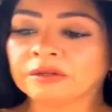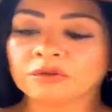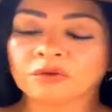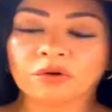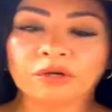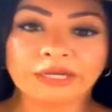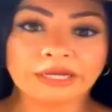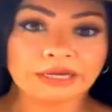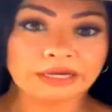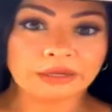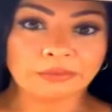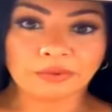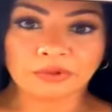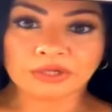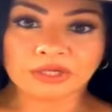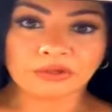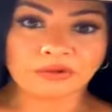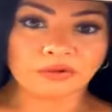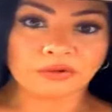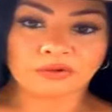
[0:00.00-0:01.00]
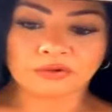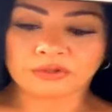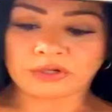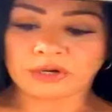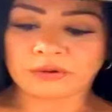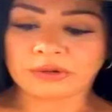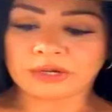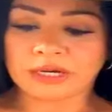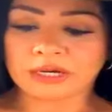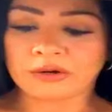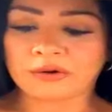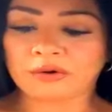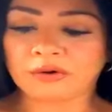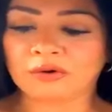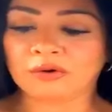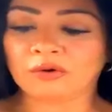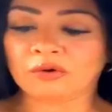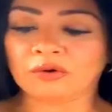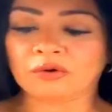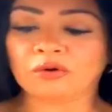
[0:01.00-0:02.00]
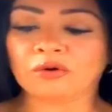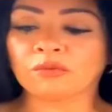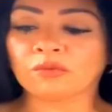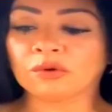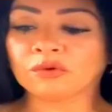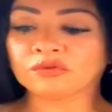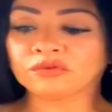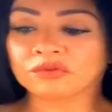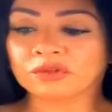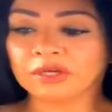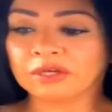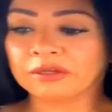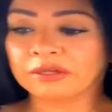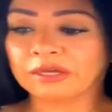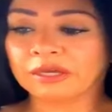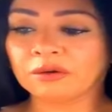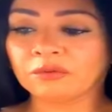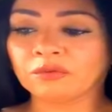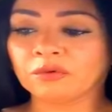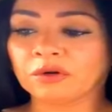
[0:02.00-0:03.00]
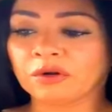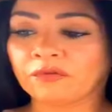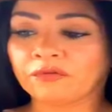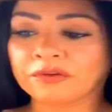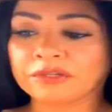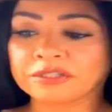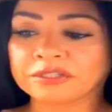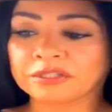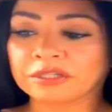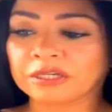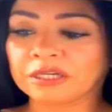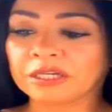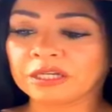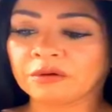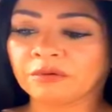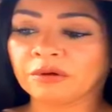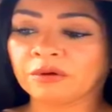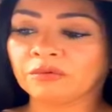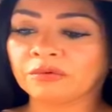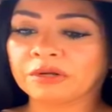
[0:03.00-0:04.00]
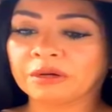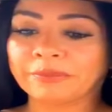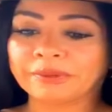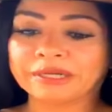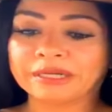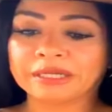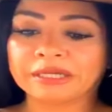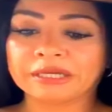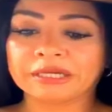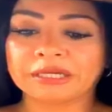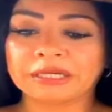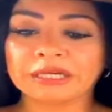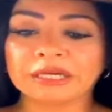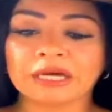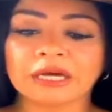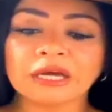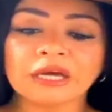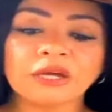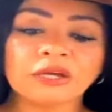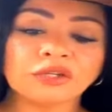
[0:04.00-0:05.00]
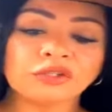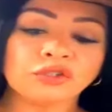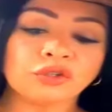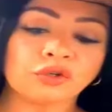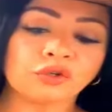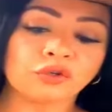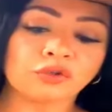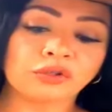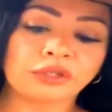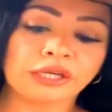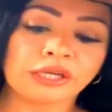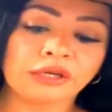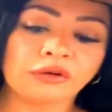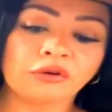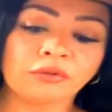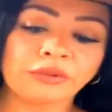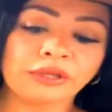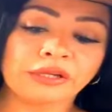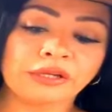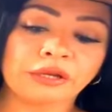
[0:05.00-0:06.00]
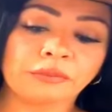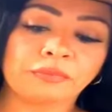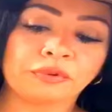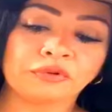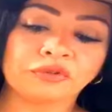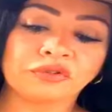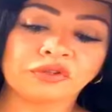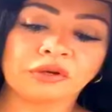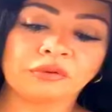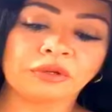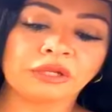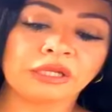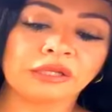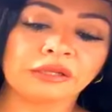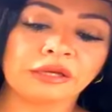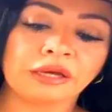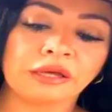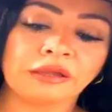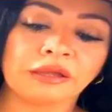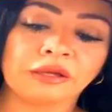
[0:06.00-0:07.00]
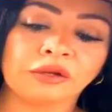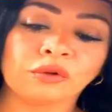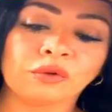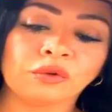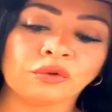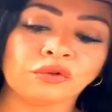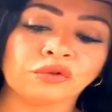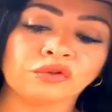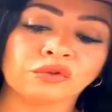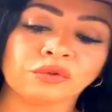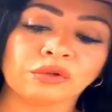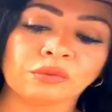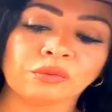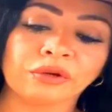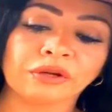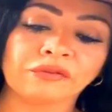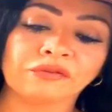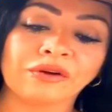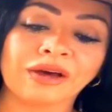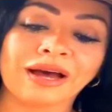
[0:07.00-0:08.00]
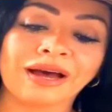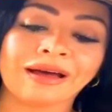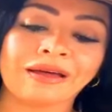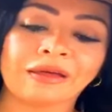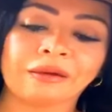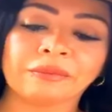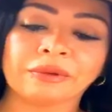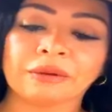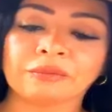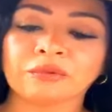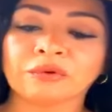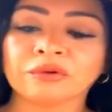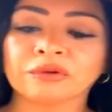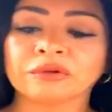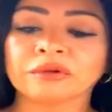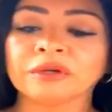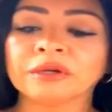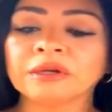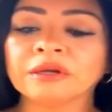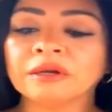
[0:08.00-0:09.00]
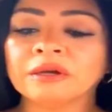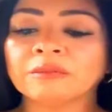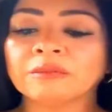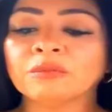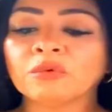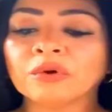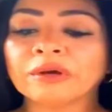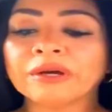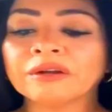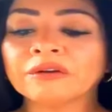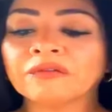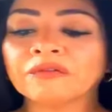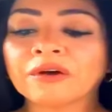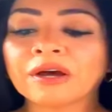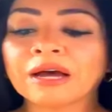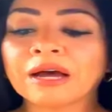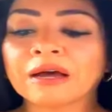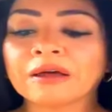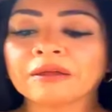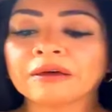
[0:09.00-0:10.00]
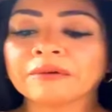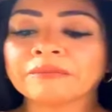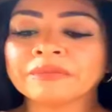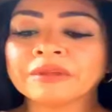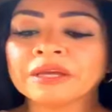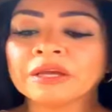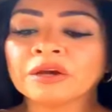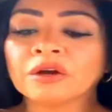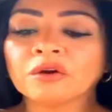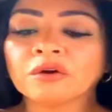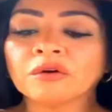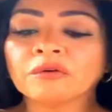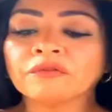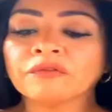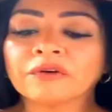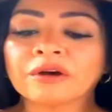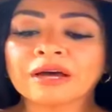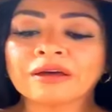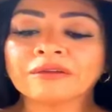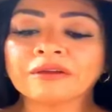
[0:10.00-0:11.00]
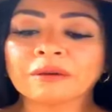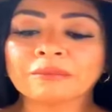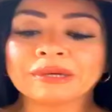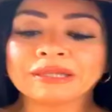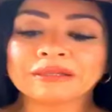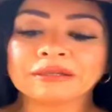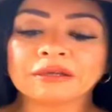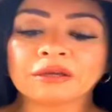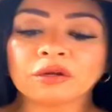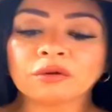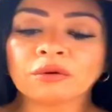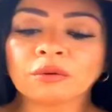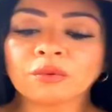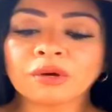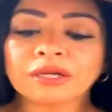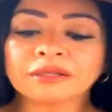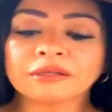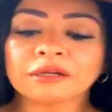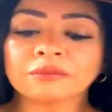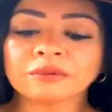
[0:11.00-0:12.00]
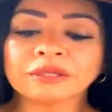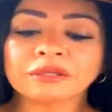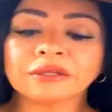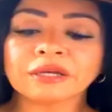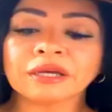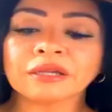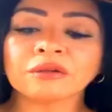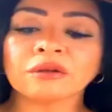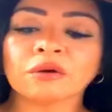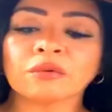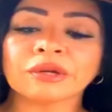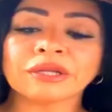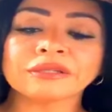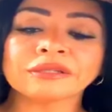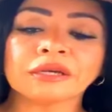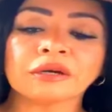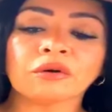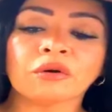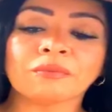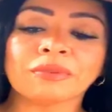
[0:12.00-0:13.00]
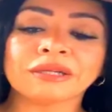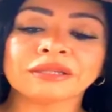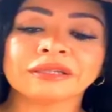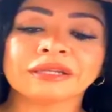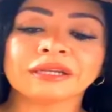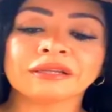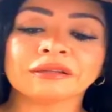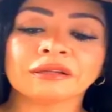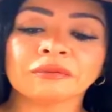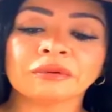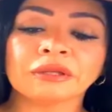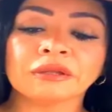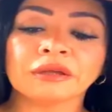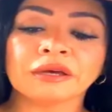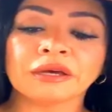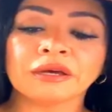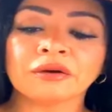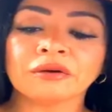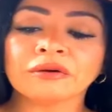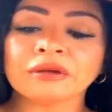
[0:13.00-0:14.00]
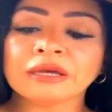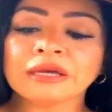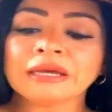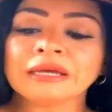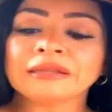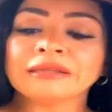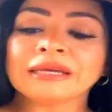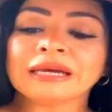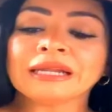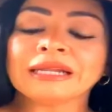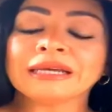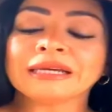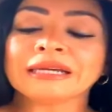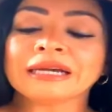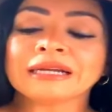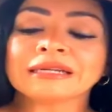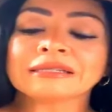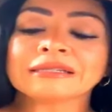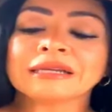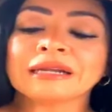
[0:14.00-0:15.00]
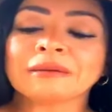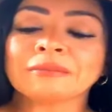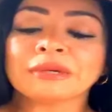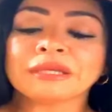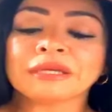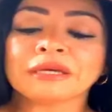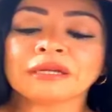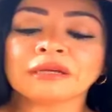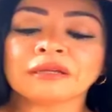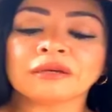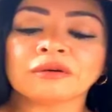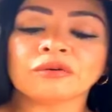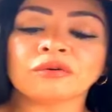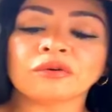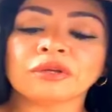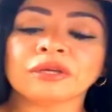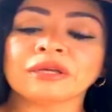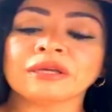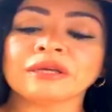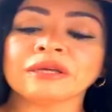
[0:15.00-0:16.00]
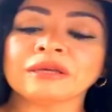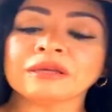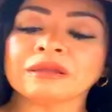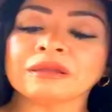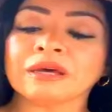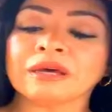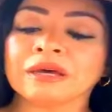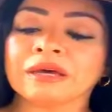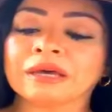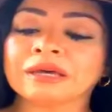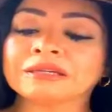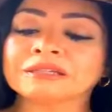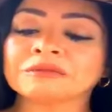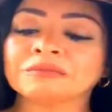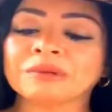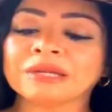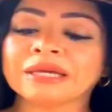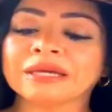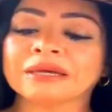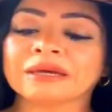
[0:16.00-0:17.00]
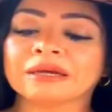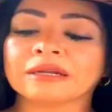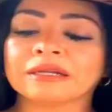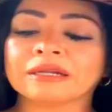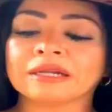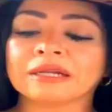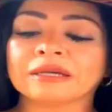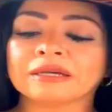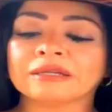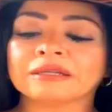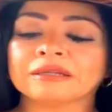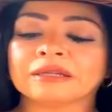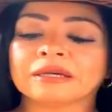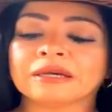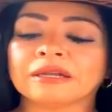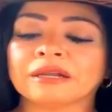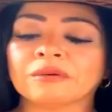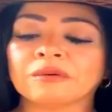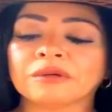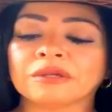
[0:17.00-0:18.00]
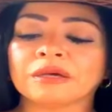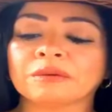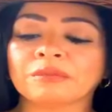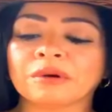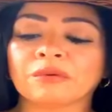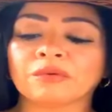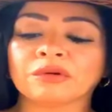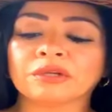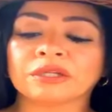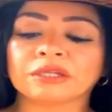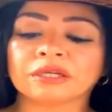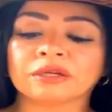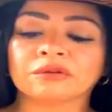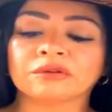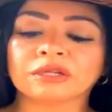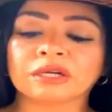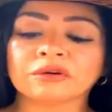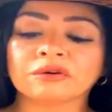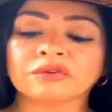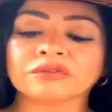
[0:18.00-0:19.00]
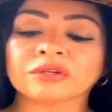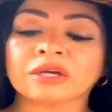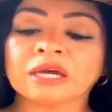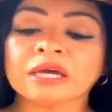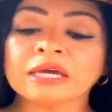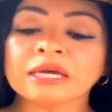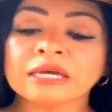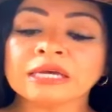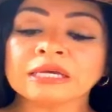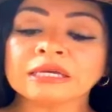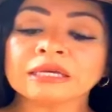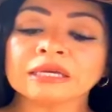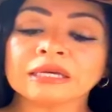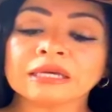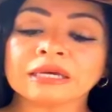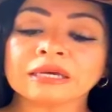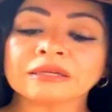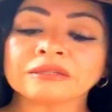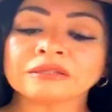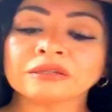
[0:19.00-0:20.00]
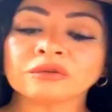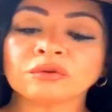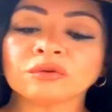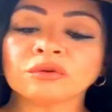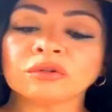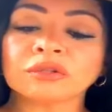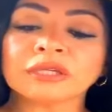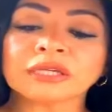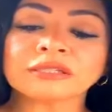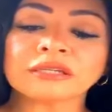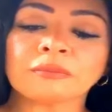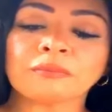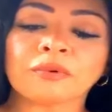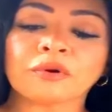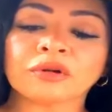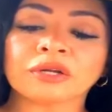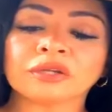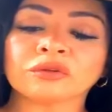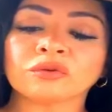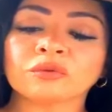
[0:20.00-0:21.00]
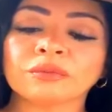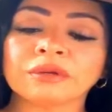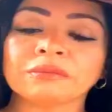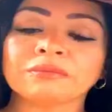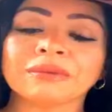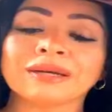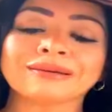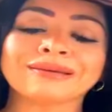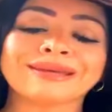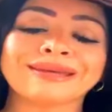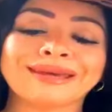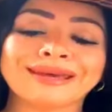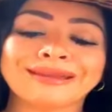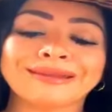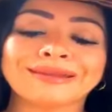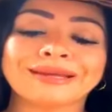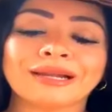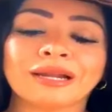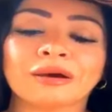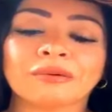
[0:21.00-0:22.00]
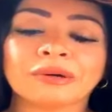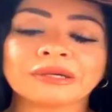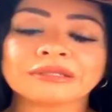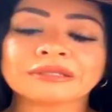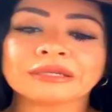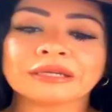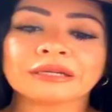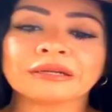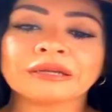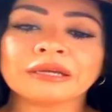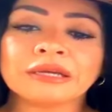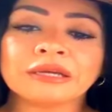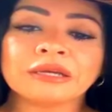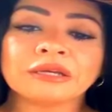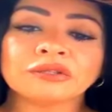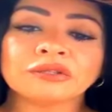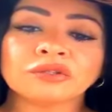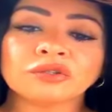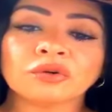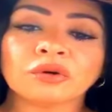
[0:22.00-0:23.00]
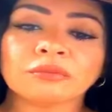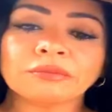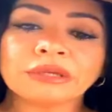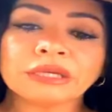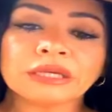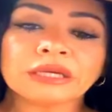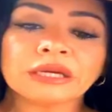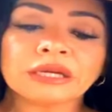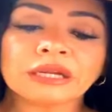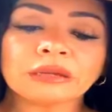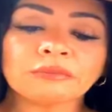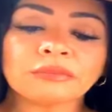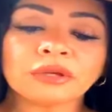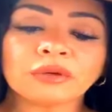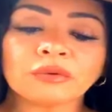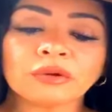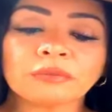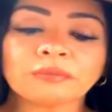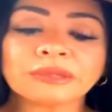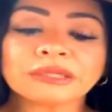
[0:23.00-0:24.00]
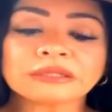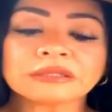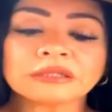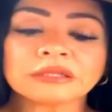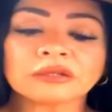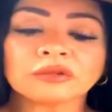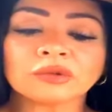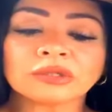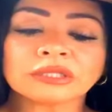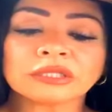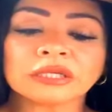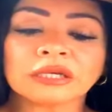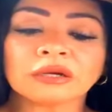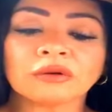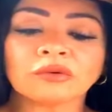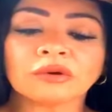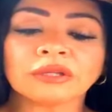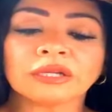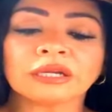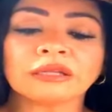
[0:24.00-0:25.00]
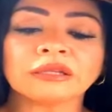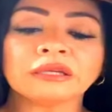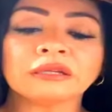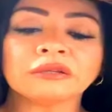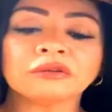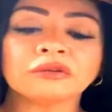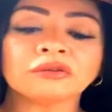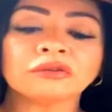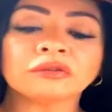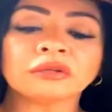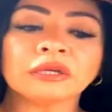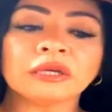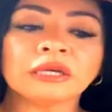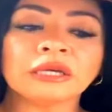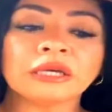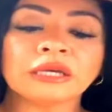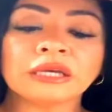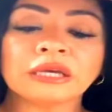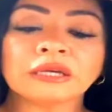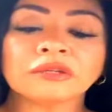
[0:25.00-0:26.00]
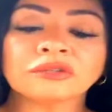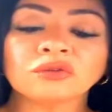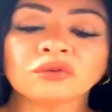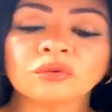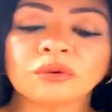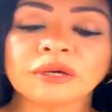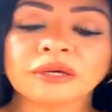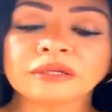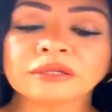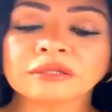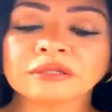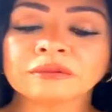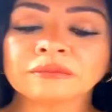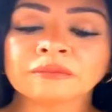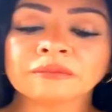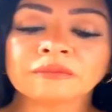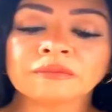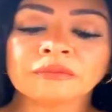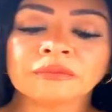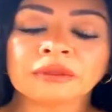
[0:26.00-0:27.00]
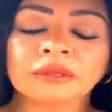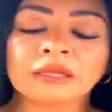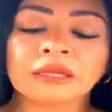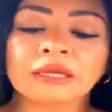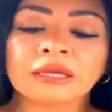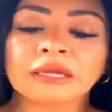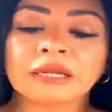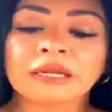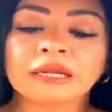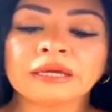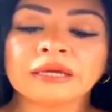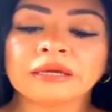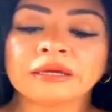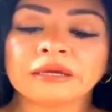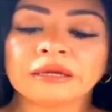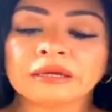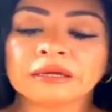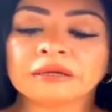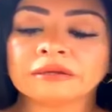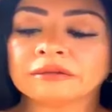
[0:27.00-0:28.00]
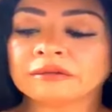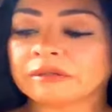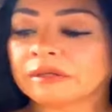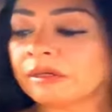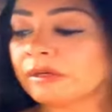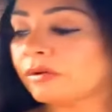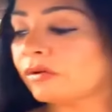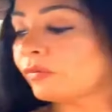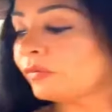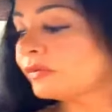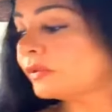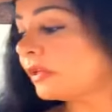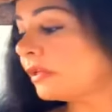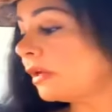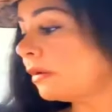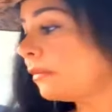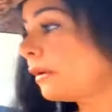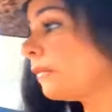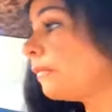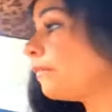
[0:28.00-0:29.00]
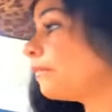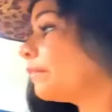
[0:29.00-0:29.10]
No crean que porque yo no trabajo como ustedes en una oficina o en una panadería, yo no tengo mis responsabilidades, ¿no? Yo soy una mujer fajada, mi amor mujer fajada con faja diamante. Ya nos vamos a estar vistiendo, acuérdense de compartir este video, de alegrarse la mañana de hoy y de explicarle a la gente que la vida es más bonita que otra cosa y que si tú no te haces porras tú misma, ¿quién te las va a hacer? Yo a mi hija le pico el pancito así en cuadraditos y a su vez le, este, ¿cómo se llama?